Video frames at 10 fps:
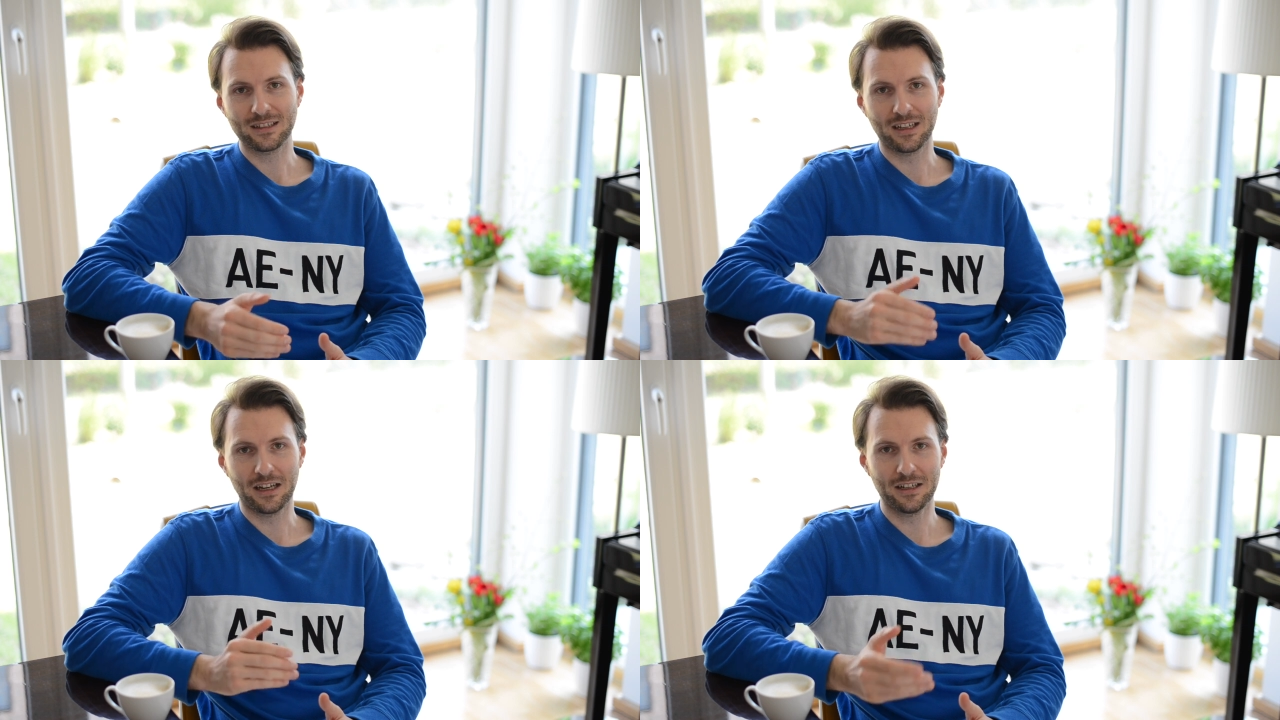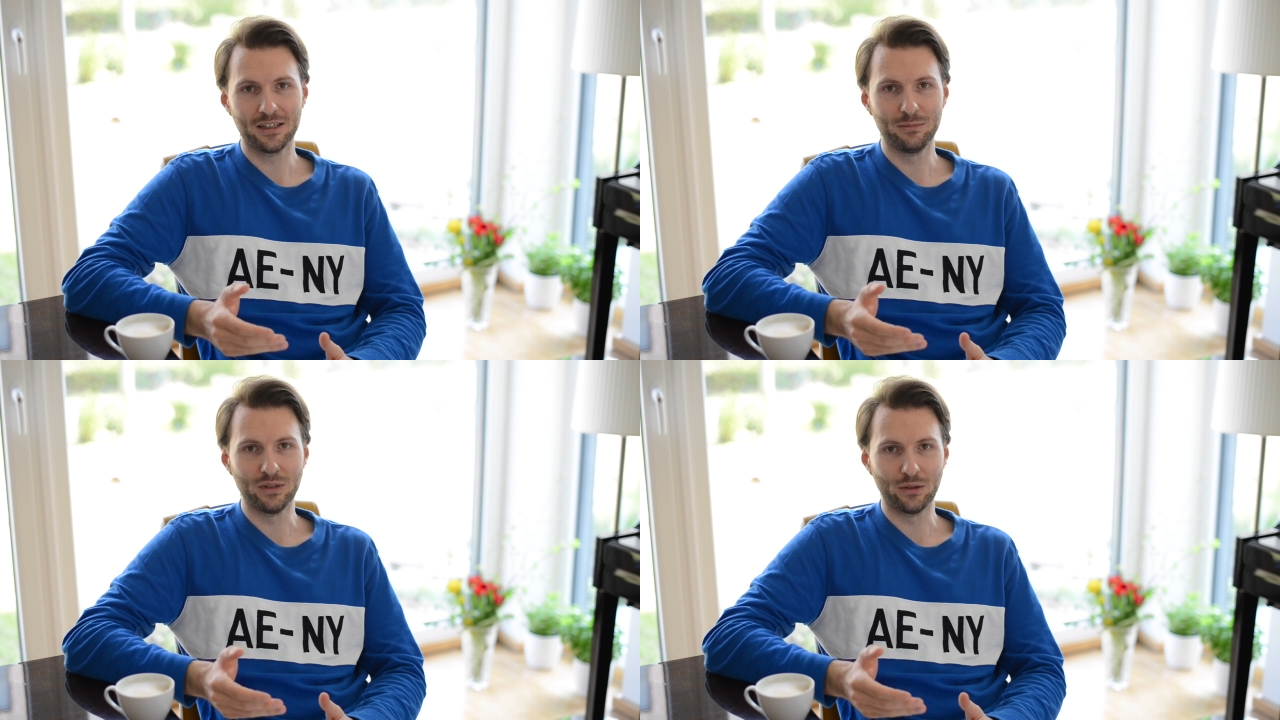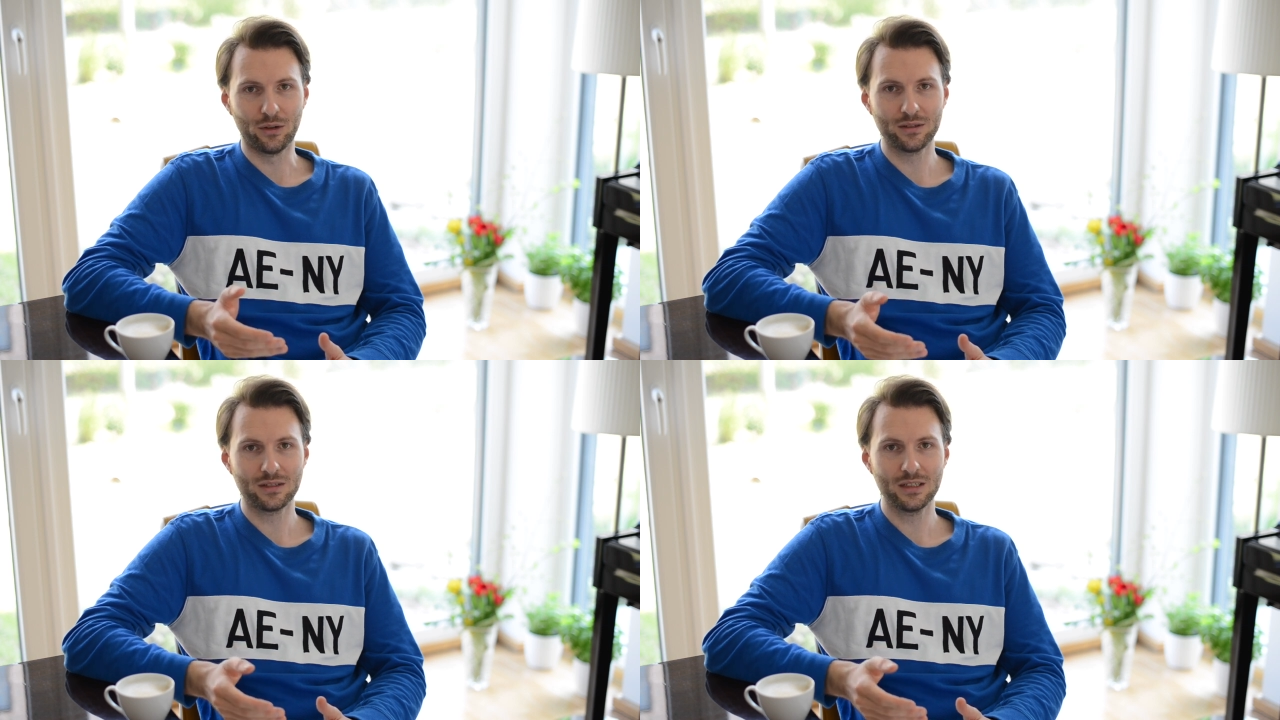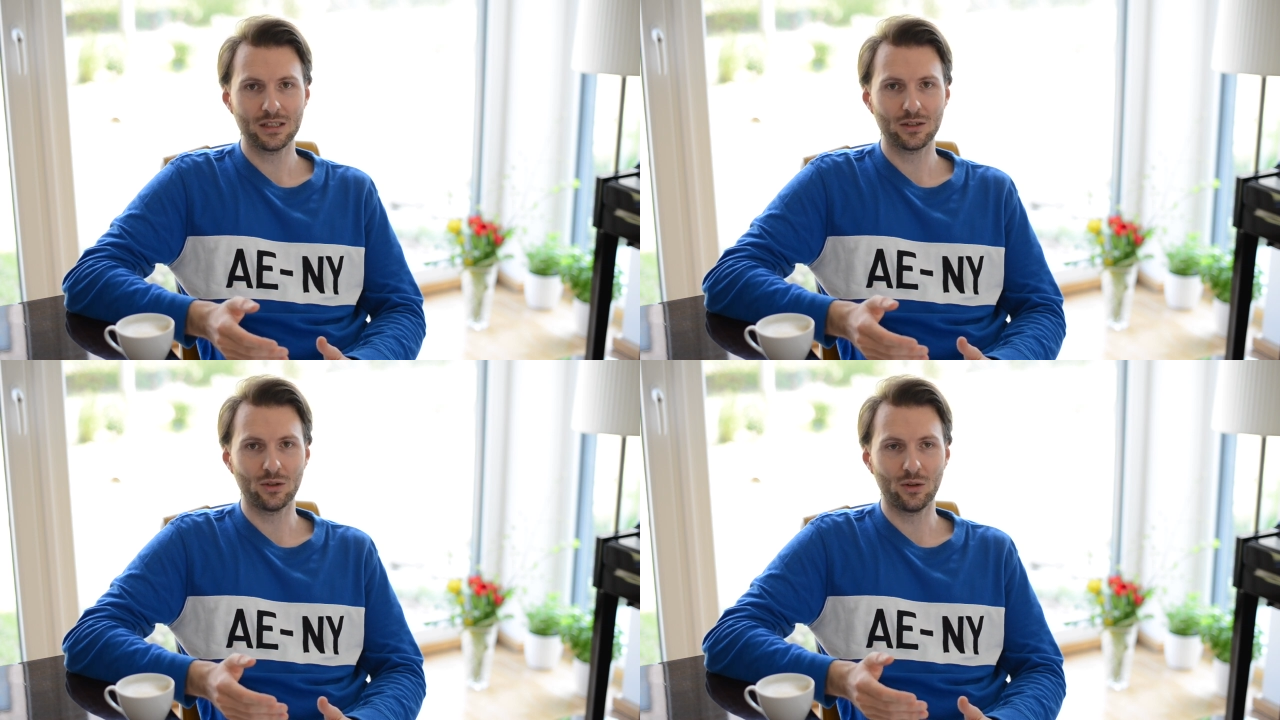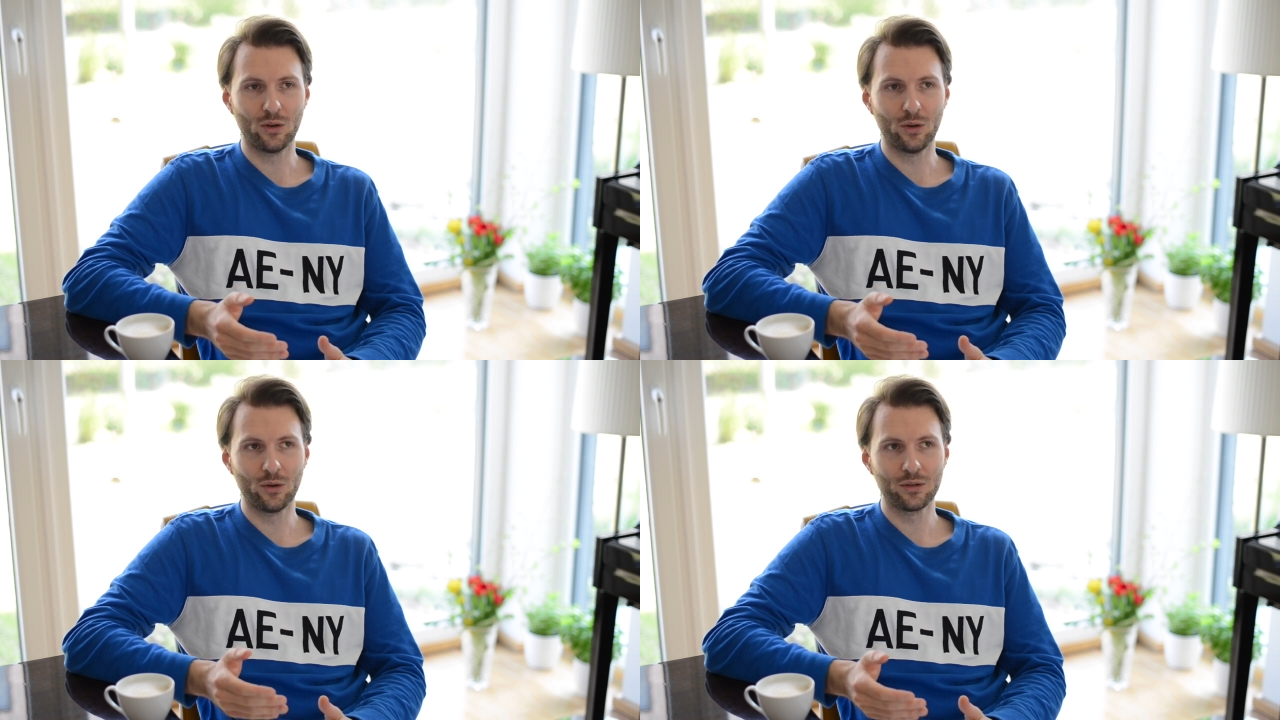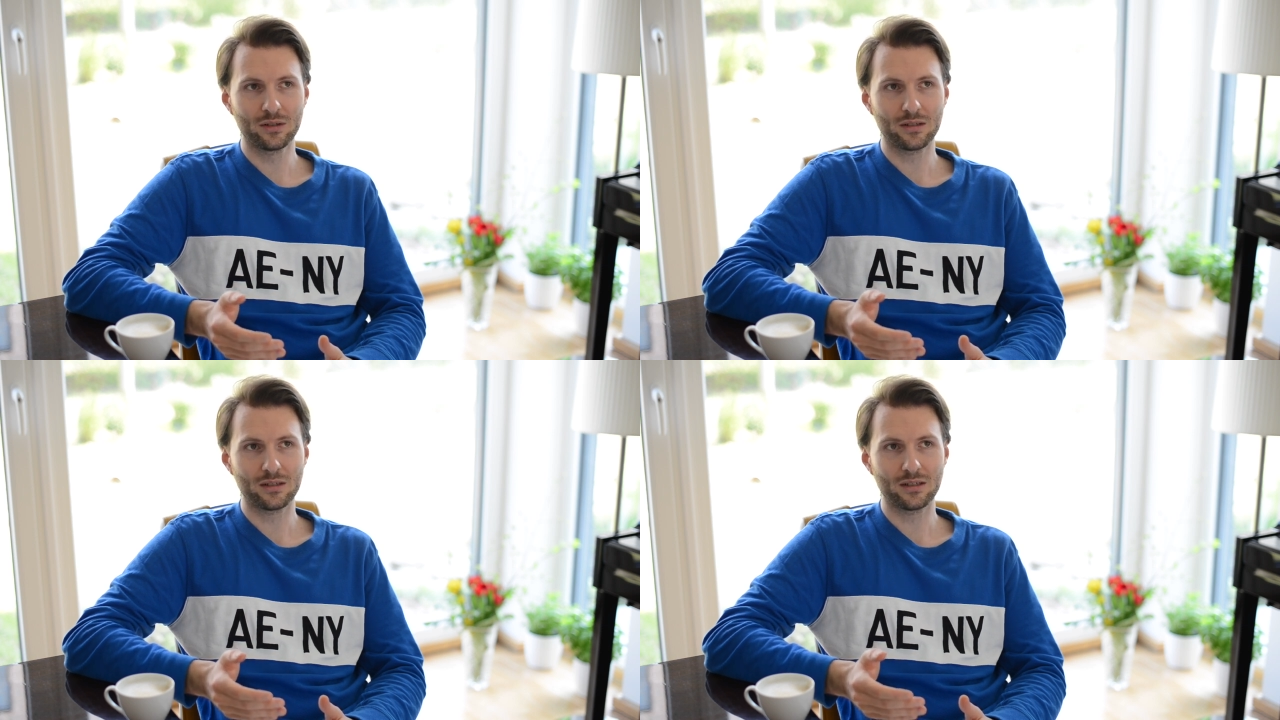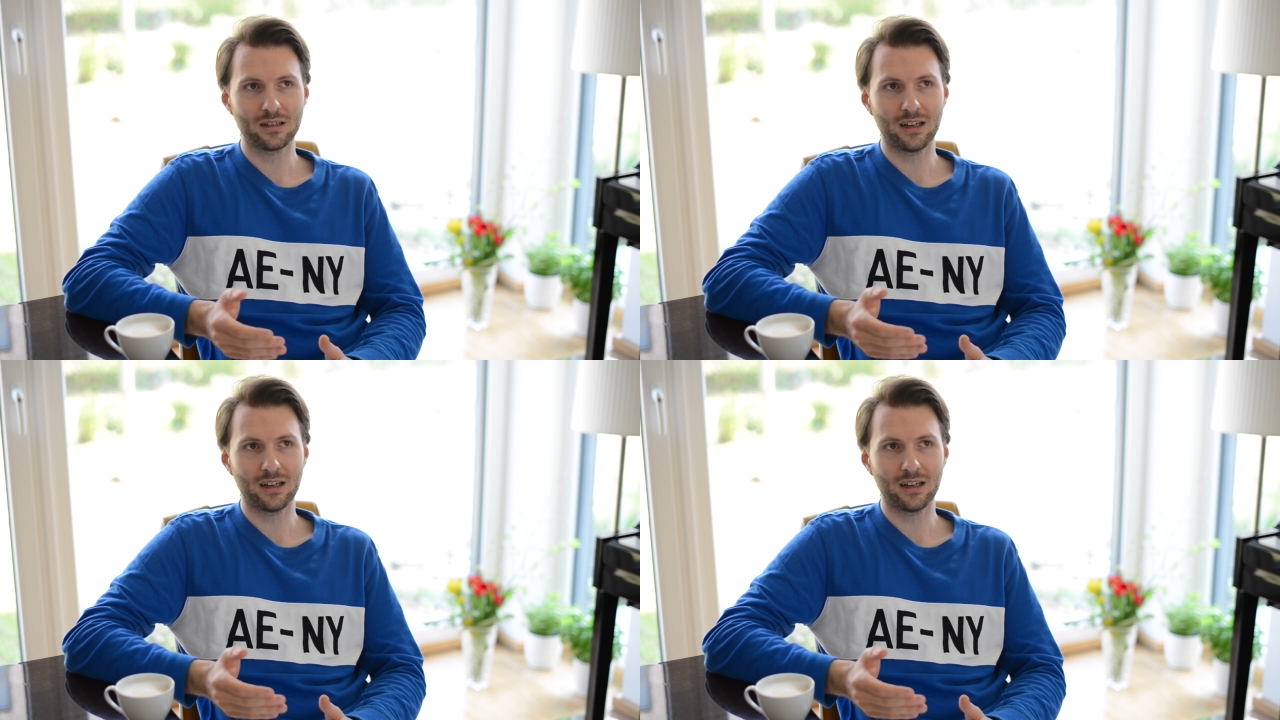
gerade im i90 und